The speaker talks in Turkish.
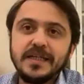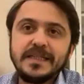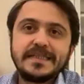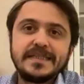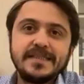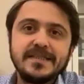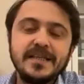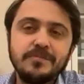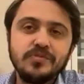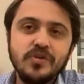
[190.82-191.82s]
E,
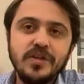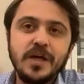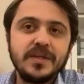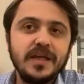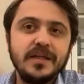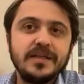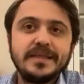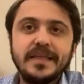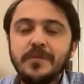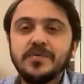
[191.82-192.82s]
sizler bu dönemde
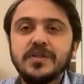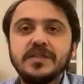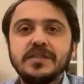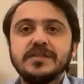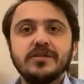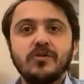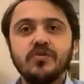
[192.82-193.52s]
ne yaptınız?